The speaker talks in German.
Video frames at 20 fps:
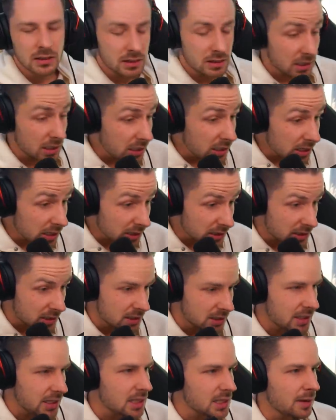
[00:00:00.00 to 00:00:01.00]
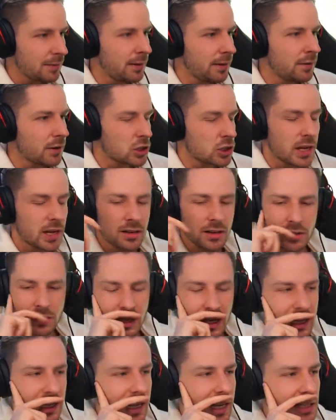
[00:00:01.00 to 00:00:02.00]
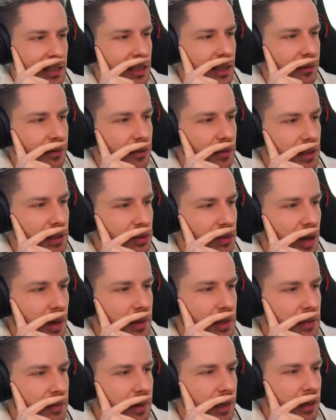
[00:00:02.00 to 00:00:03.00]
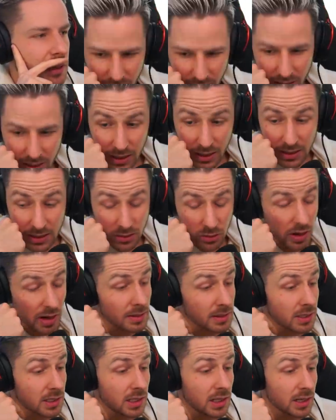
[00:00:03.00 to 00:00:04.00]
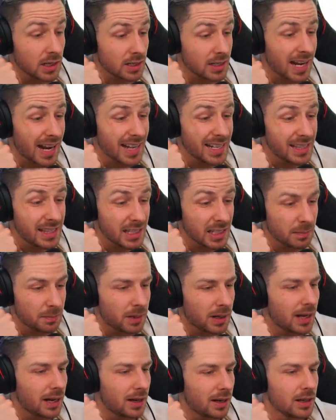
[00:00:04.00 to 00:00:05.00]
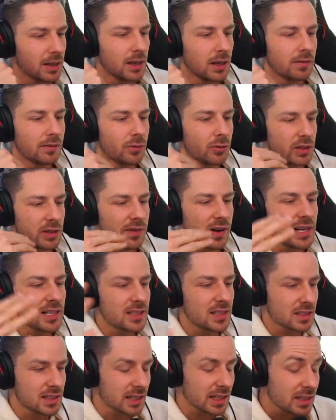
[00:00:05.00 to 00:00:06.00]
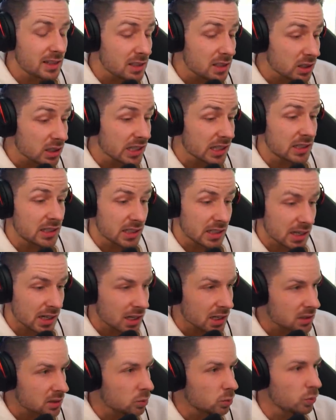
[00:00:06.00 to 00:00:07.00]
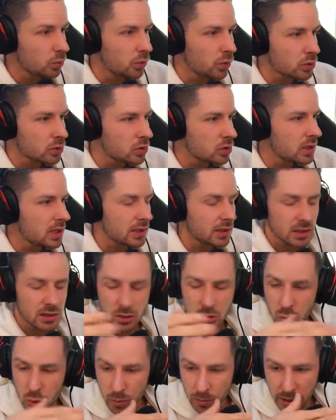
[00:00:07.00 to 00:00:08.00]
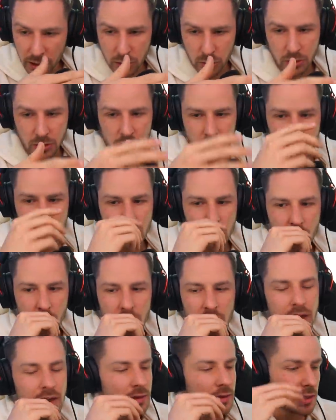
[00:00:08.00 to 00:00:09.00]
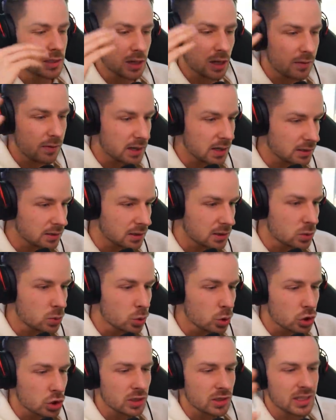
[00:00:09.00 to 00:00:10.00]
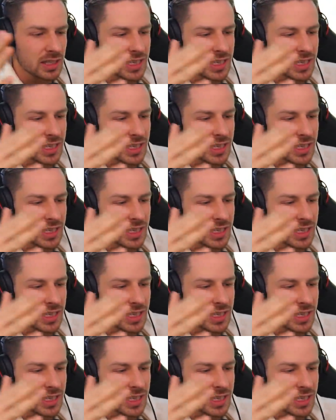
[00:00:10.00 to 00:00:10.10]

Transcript: Selina hat sehr, sehr viel Verständnis, I guess, dafür, was Trimax macht. Äh, Trimax Selina, das einzige Paar, wo ich weiß, dass es richtig, richtig krass gut funktioniert. Die sind superglücklich und so. Die sind aufeinander zugeschnitten.